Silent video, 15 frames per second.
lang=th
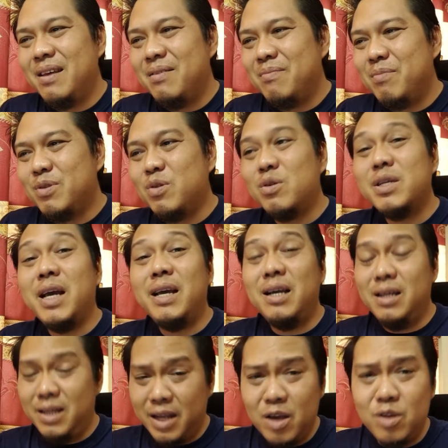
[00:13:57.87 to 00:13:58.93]
มันต้องใช้เงิ
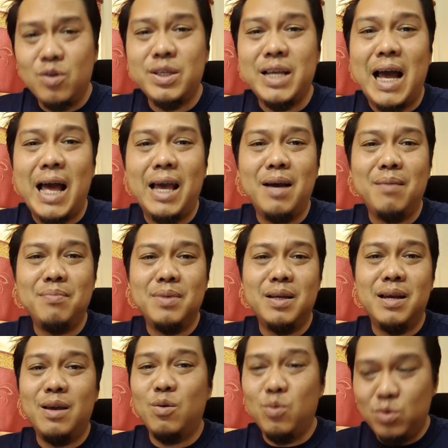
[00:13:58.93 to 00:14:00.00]
นยังไงก็ต้องจ่ายครับ ยังไง
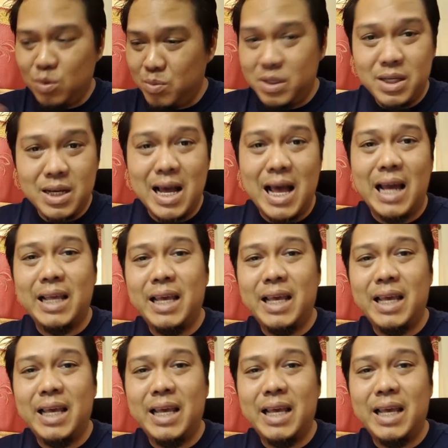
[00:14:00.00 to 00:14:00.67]
คงก็ต้องไปซื้ออาหาร